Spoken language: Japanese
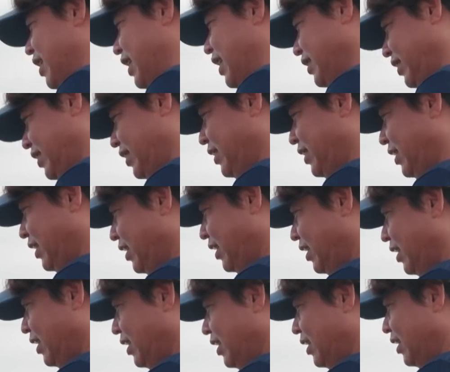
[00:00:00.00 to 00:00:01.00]
感じ
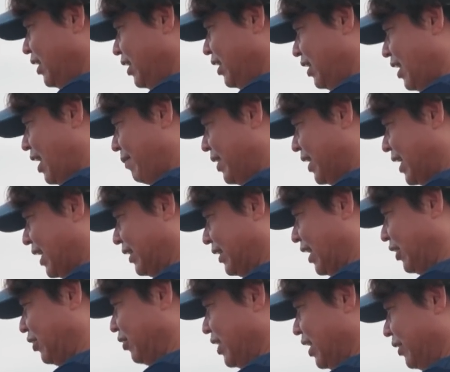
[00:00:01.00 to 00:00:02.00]
あまり硬
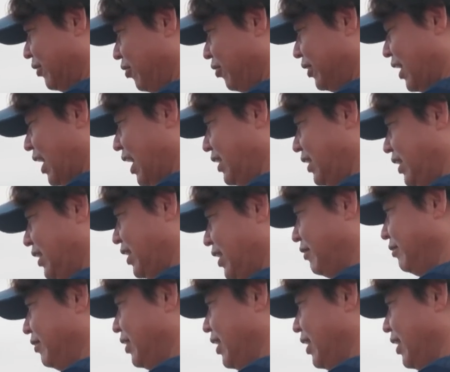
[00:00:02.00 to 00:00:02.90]
いとねトンって弾いちゃうん